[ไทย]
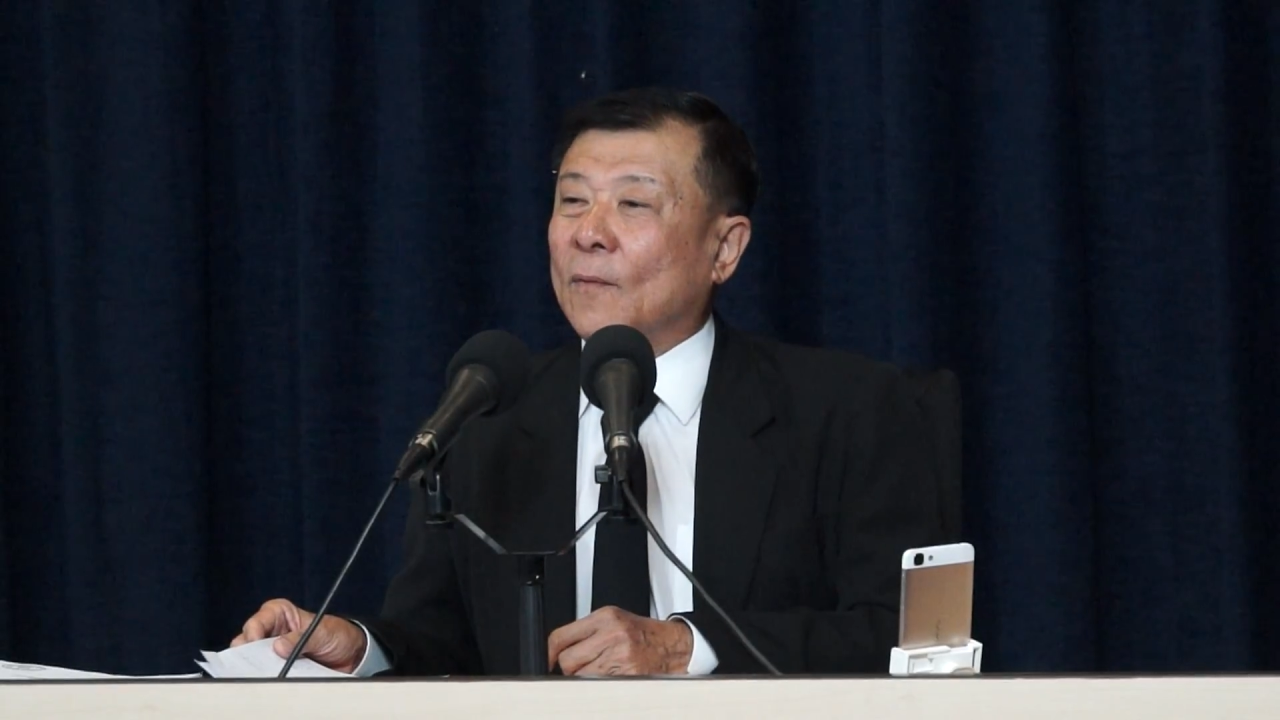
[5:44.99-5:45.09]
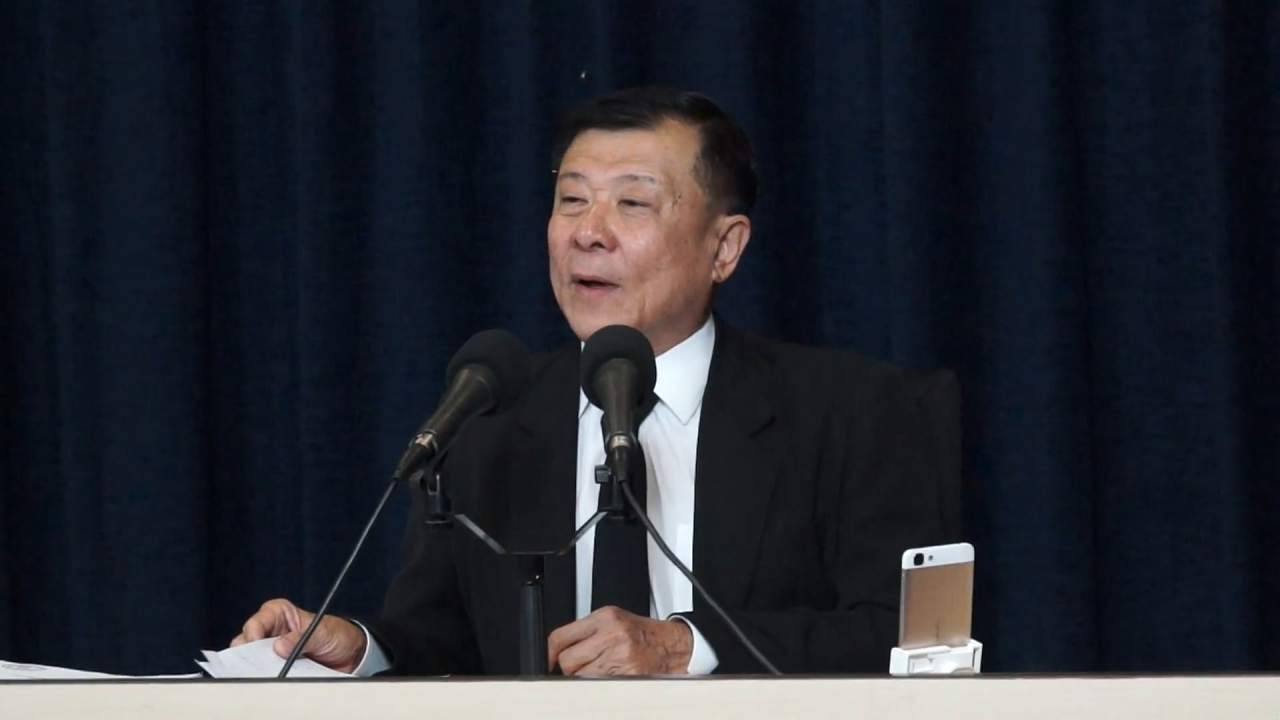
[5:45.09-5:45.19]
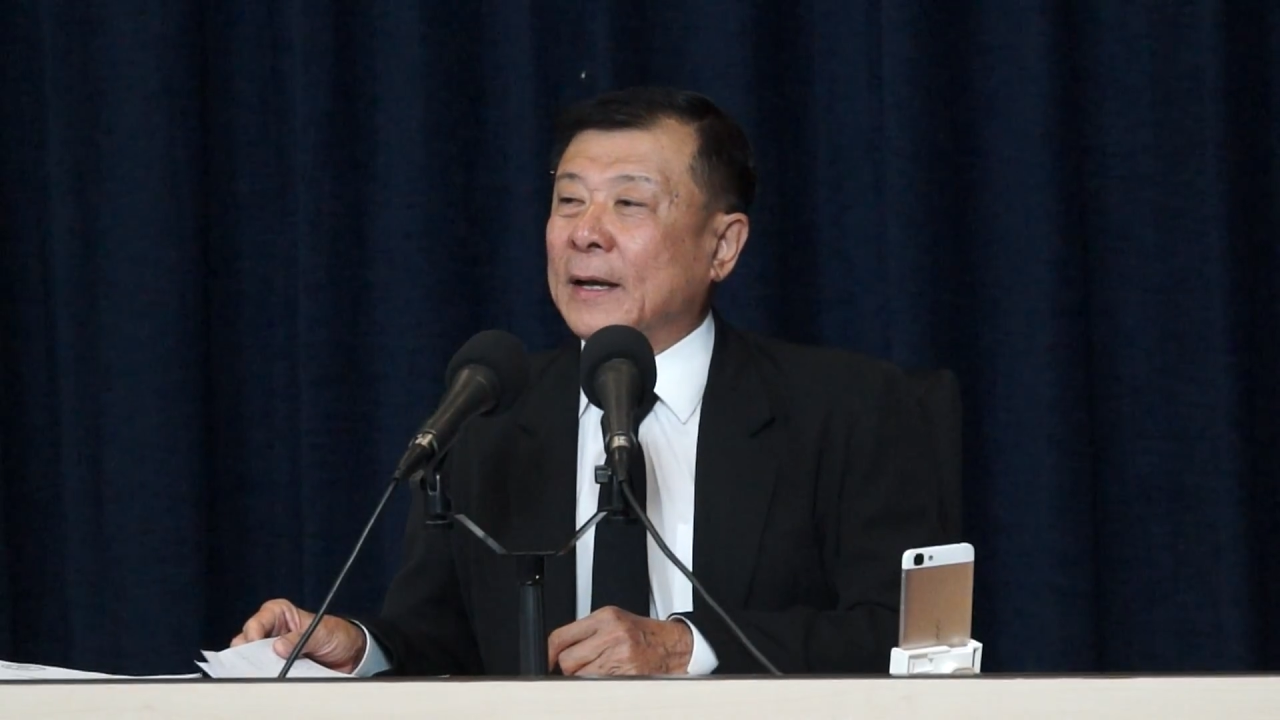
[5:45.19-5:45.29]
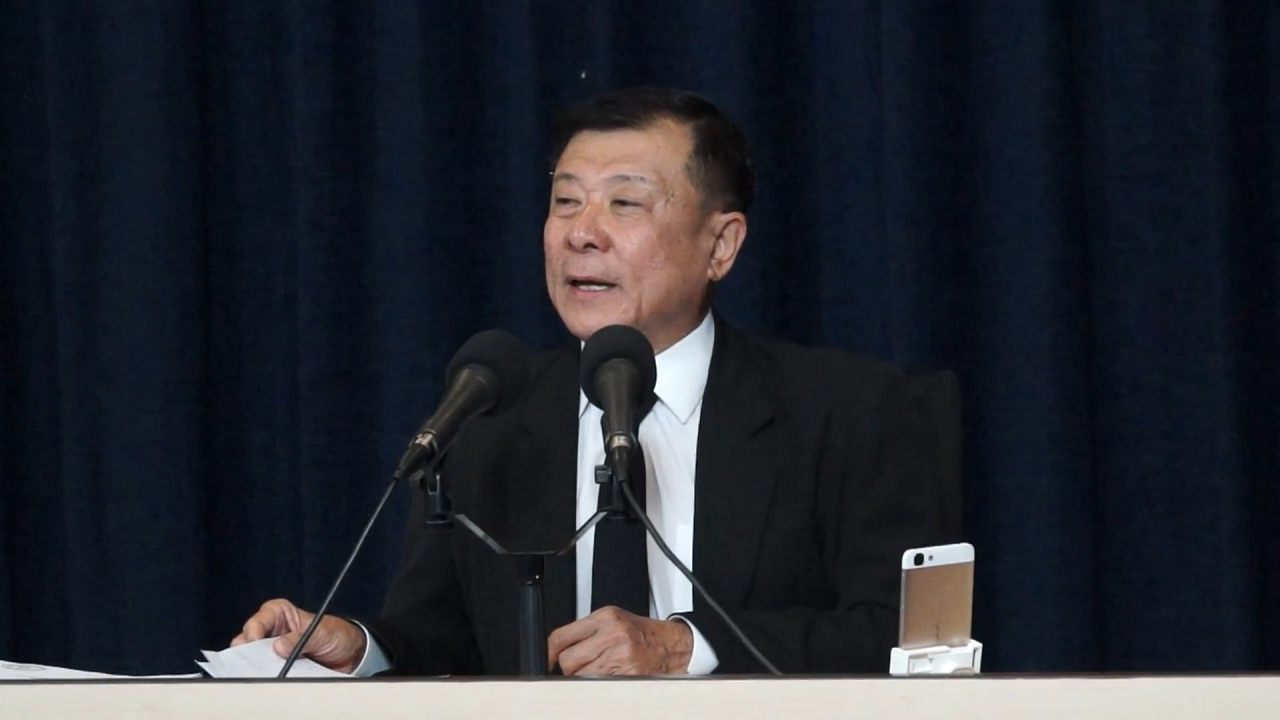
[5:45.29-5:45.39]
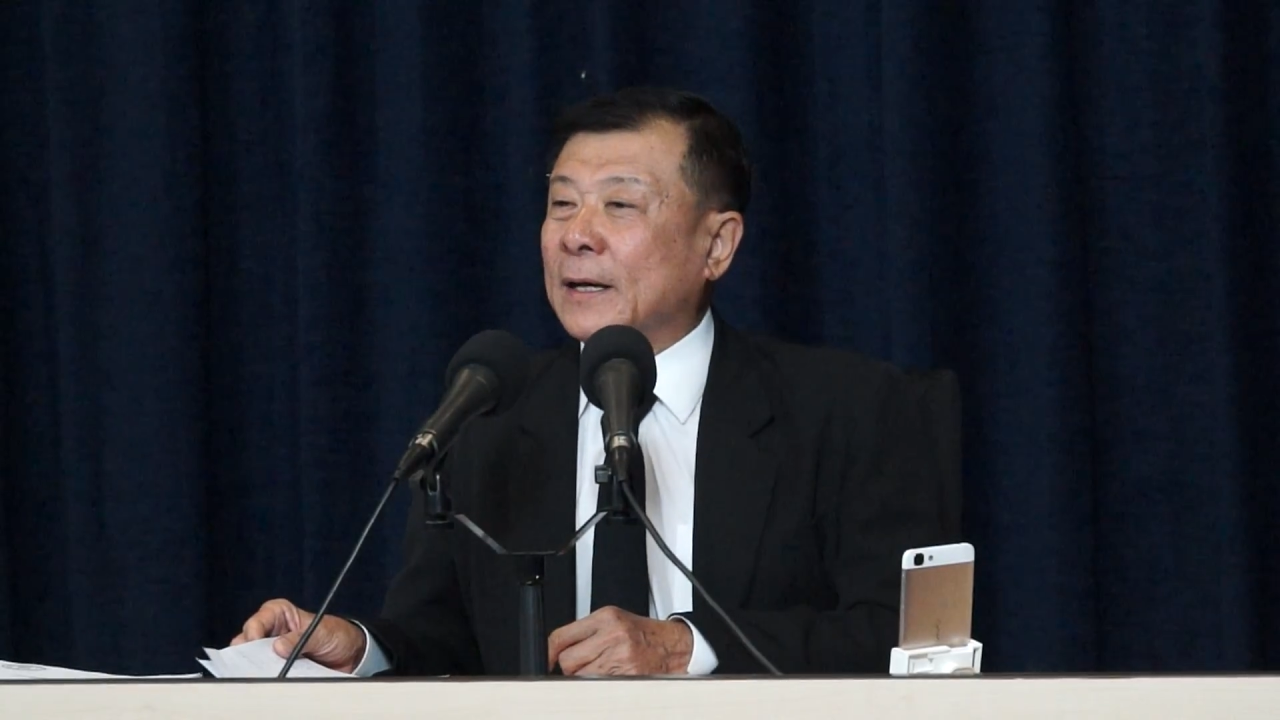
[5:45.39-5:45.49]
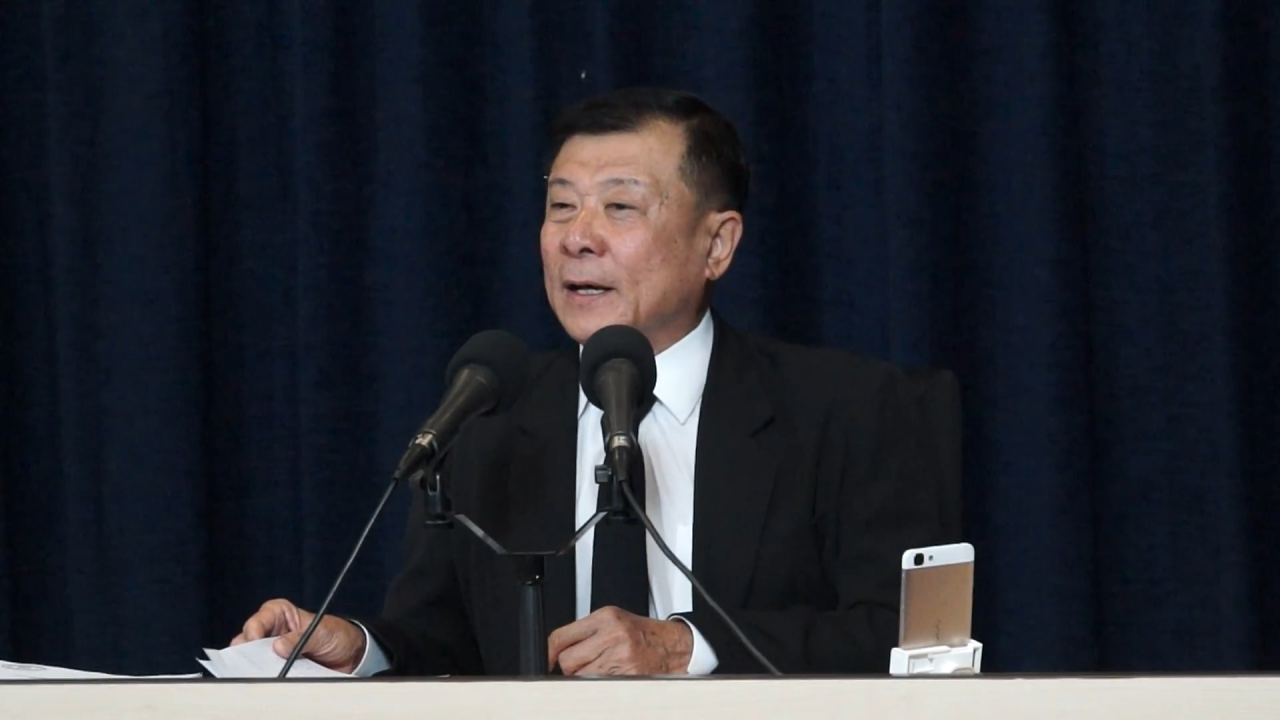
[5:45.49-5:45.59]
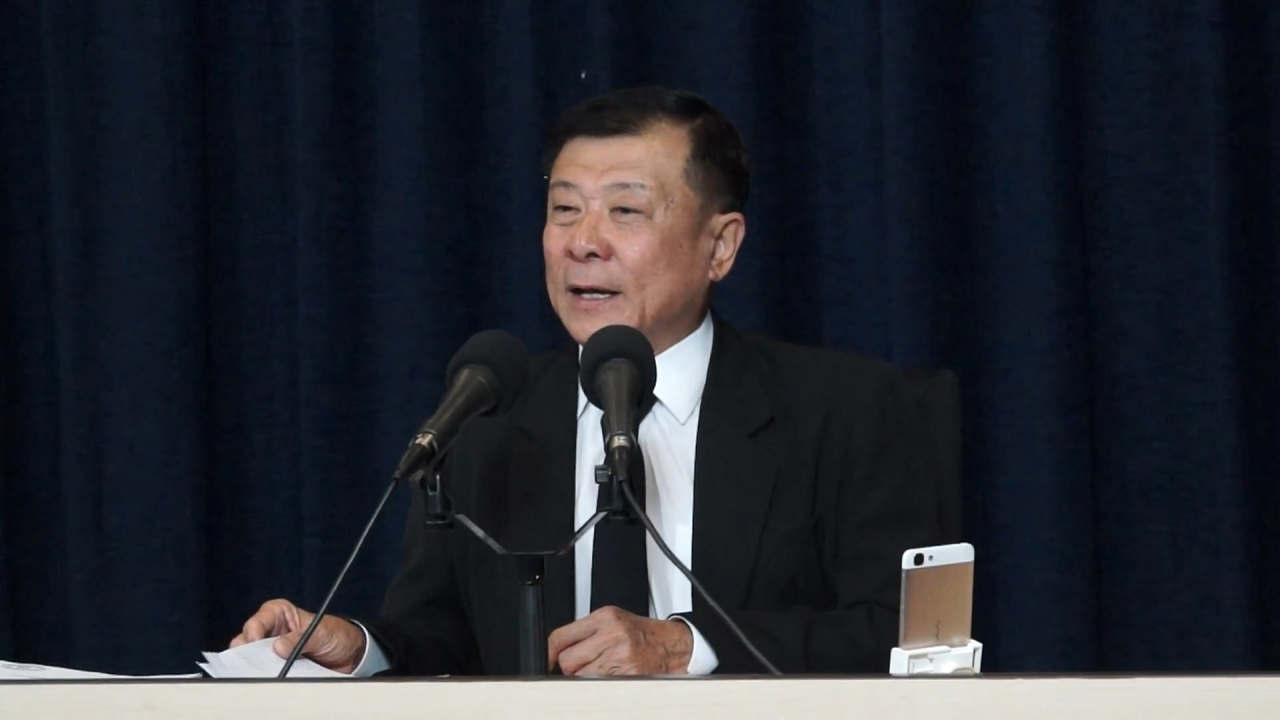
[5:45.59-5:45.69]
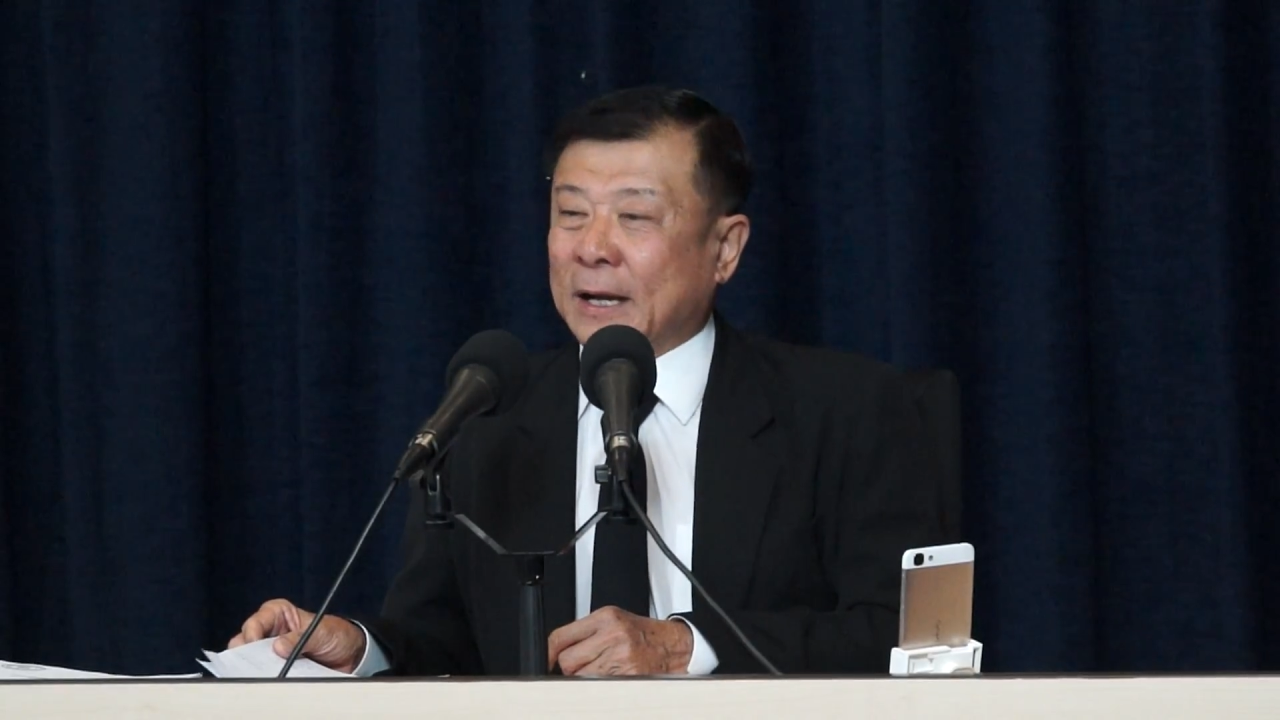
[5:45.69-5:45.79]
วันดีคืน